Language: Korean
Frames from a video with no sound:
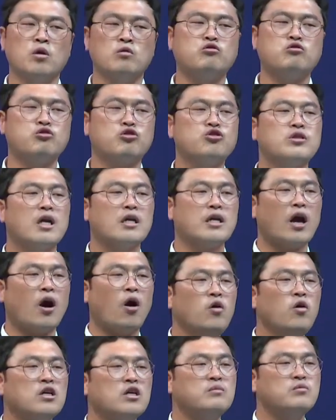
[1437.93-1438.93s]
꾸준하게
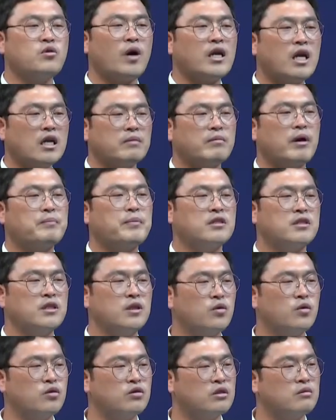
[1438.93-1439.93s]
헌금도 하나님 앞에
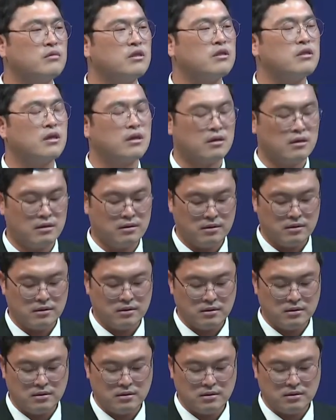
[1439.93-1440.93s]
드리고 있습니다.
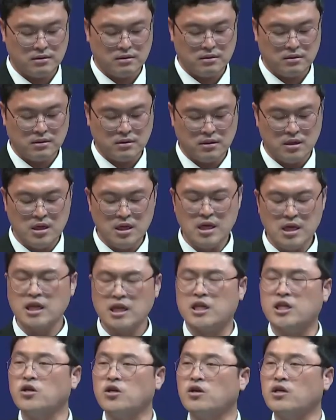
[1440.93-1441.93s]

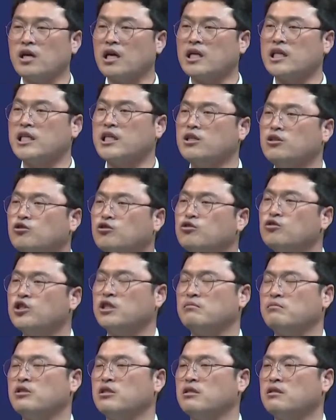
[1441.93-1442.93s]
그러나 그
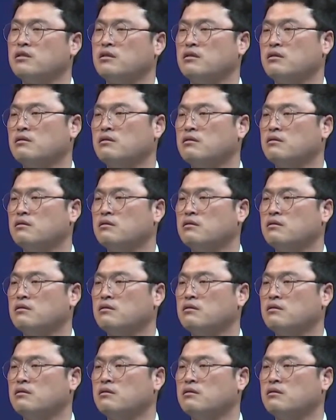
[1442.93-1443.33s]
중심은